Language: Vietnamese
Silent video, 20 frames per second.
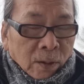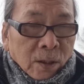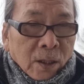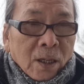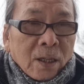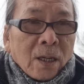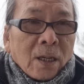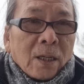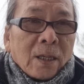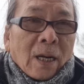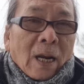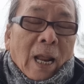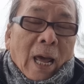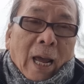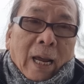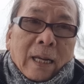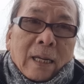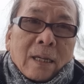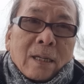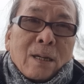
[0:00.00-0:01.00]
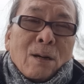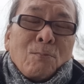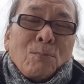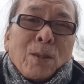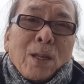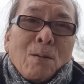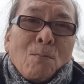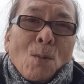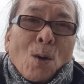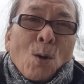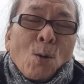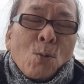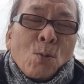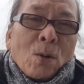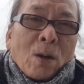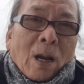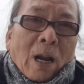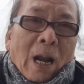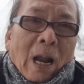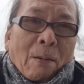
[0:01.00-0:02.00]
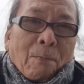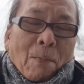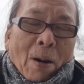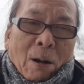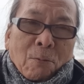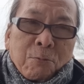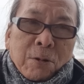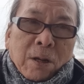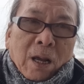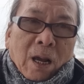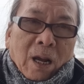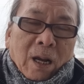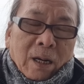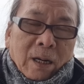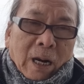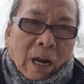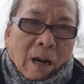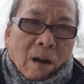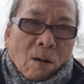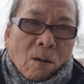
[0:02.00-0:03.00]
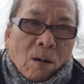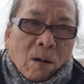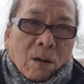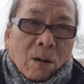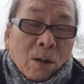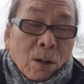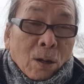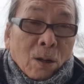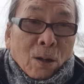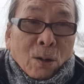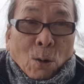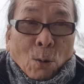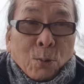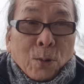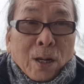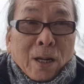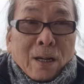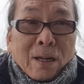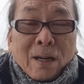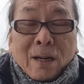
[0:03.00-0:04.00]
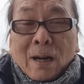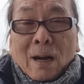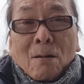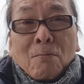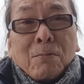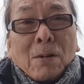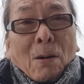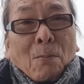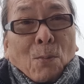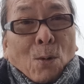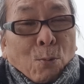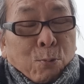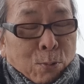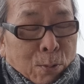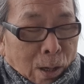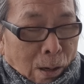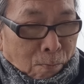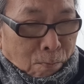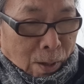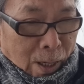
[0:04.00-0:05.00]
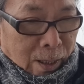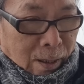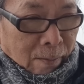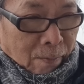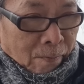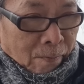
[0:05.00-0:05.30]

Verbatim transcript: nhưng ngược lại không tuyên bố là bảo vệ Đài Loan cũng như không là một đồng minh